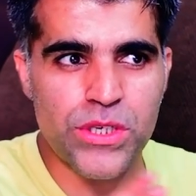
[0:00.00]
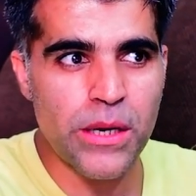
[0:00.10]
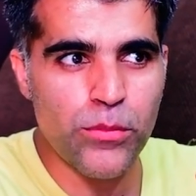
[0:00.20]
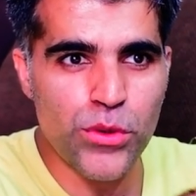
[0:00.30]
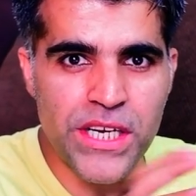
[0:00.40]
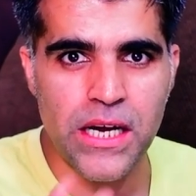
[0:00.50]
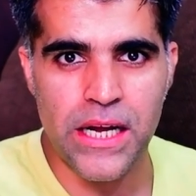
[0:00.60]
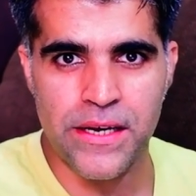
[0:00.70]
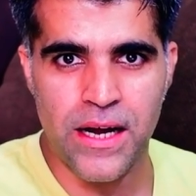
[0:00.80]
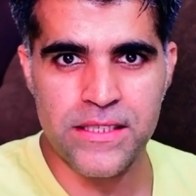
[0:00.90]
दुनिया पूरी
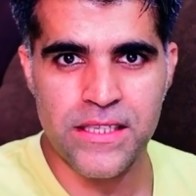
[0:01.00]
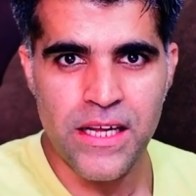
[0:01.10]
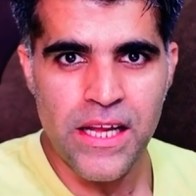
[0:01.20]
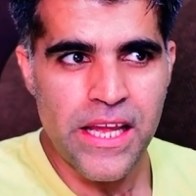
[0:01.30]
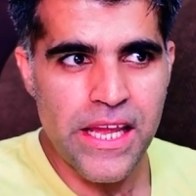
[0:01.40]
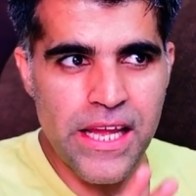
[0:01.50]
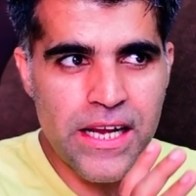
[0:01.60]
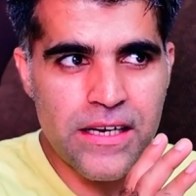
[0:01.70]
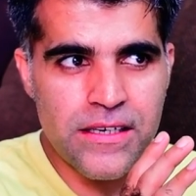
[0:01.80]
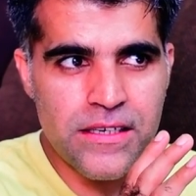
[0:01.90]
कायनात
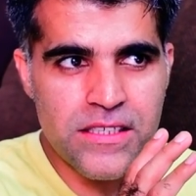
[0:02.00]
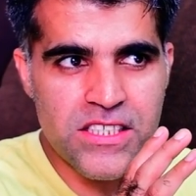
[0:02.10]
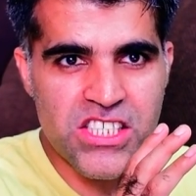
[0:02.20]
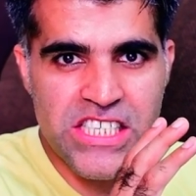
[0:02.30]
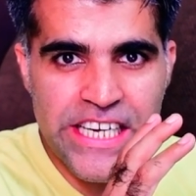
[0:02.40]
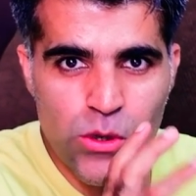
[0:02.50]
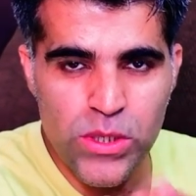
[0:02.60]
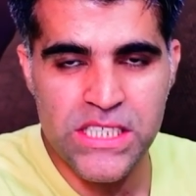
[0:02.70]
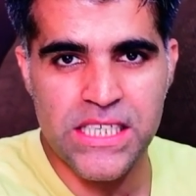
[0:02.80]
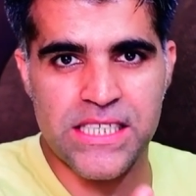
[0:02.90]
एक
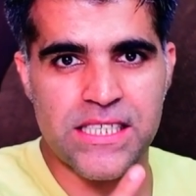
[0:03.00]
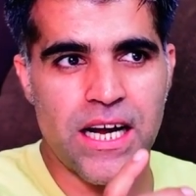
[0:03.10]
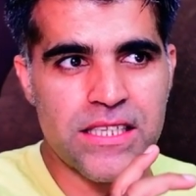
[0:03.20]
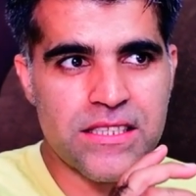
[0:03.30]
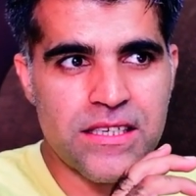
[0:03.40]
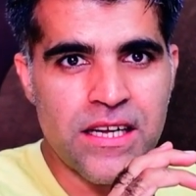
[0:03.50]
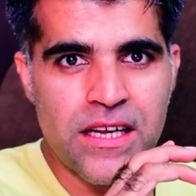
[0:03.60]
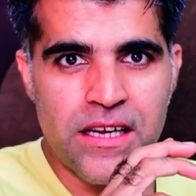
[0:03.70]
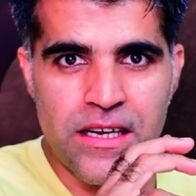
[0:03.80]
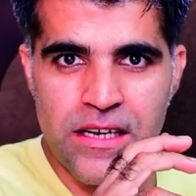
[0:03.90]
सीक्वेंस के साथ
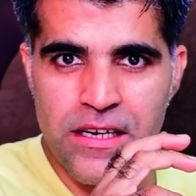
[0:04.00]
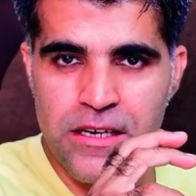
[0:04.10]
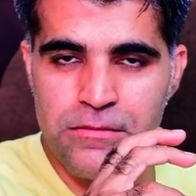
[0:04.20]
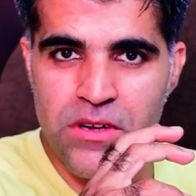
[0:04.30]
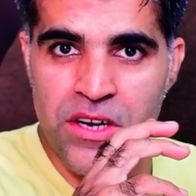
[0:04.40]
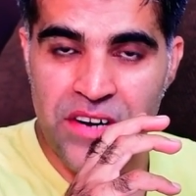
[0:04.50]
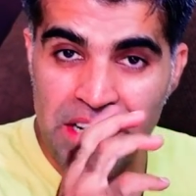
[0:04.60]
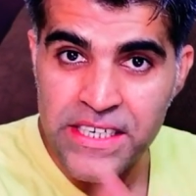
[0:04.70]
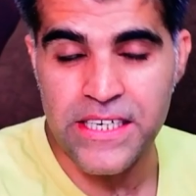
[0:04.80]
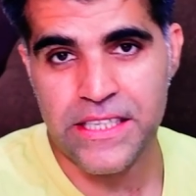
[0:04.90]

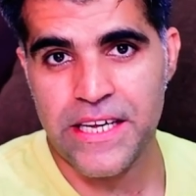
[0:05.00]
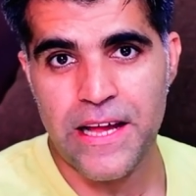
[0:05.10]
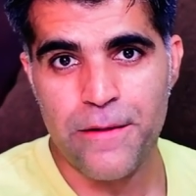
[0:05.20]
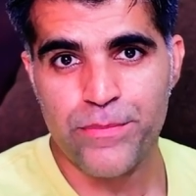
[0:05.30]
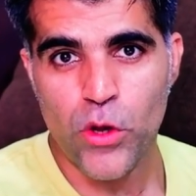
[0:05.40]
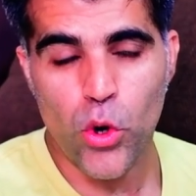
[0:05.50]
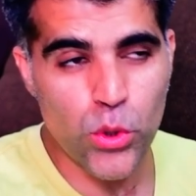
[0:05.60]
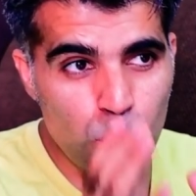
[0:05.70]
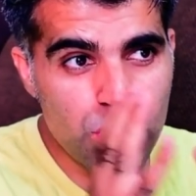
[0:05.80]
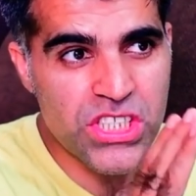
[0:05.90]
रन करती है और
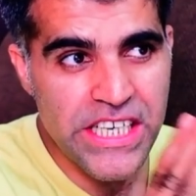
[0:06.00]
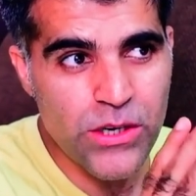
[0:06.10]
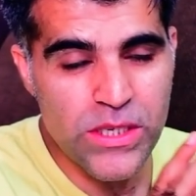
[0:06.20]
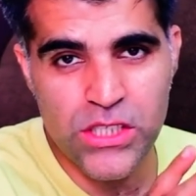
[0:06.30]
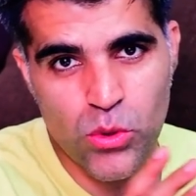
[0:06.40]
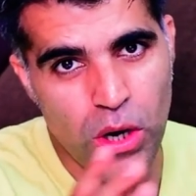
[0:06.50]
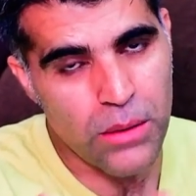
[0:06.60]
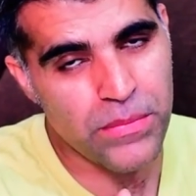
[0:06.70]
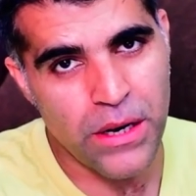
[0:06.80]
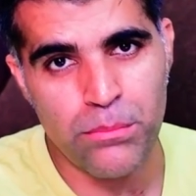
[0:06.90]
उन सीक्वेंस को
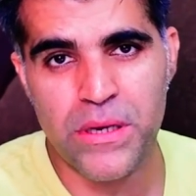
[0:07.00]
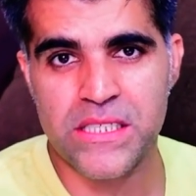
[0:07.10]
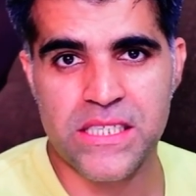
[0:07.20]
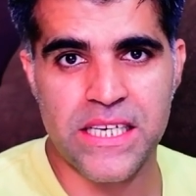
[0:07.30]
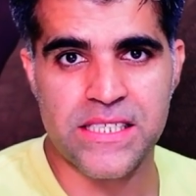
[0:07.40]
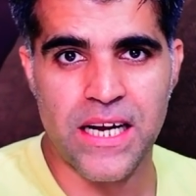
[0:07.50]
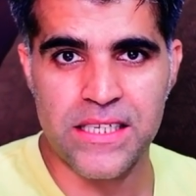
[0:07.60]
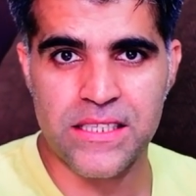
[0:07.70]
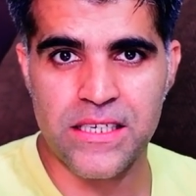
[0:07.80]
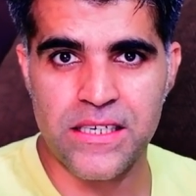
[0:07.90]
आप नंबर्स के
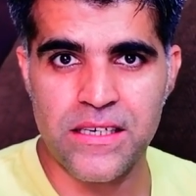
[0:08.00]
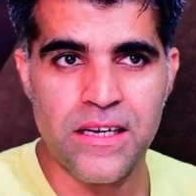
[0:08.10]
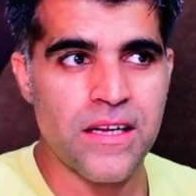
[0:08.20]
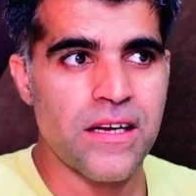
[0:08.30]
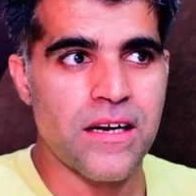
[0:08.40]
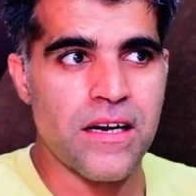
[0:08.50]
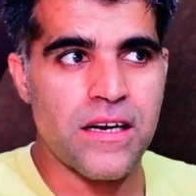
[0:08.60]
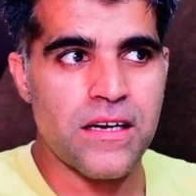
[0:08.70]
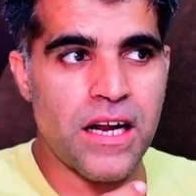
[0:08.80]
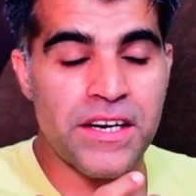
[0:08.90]
साथ
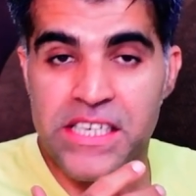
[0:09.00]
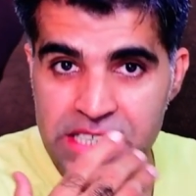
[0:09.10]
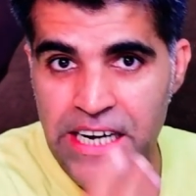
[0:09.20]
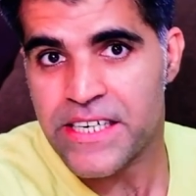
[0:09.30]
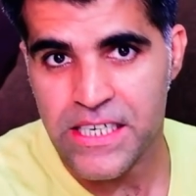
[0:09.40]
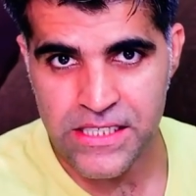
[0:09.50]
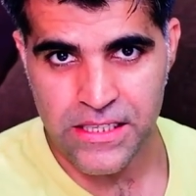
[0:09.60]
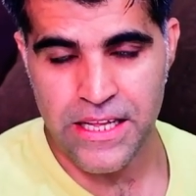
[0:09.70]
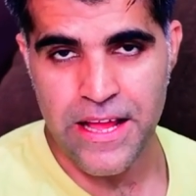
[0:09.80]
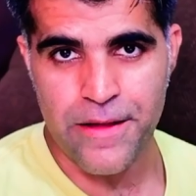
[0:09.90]
अंडरस्टैंड कर
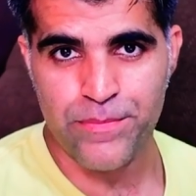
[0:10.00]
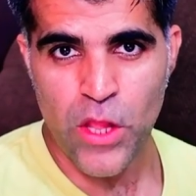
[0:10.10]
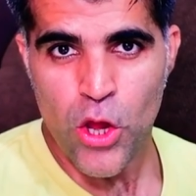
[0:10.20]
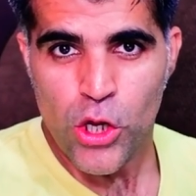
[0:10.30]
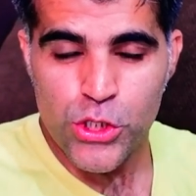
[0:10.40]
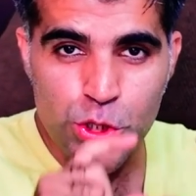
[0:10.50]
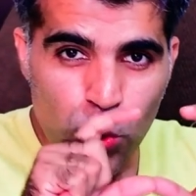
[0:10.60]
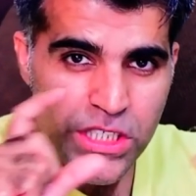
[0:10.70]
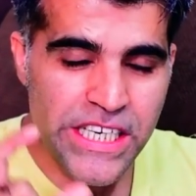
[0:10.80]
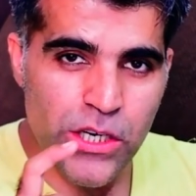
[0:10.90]
सकते हैं
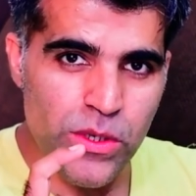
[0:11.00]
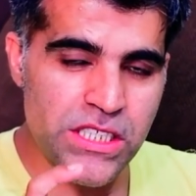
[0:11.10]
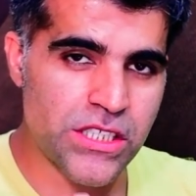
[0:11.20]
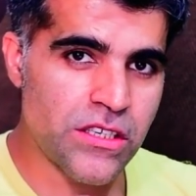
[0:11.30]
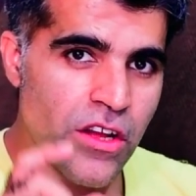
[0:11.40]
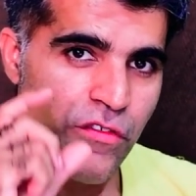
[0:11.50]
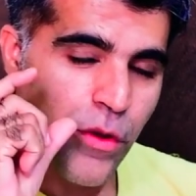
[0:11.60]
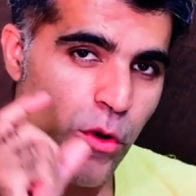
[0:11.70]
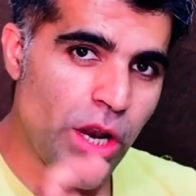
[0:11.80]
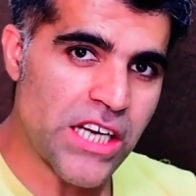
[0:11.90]
जो सीक्वेंस
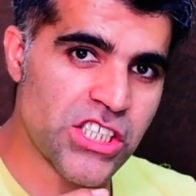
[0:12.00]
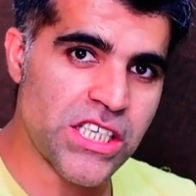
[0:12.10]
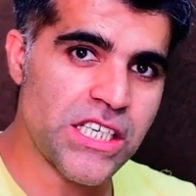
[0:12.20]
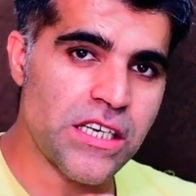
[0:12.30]
फिबोनाशी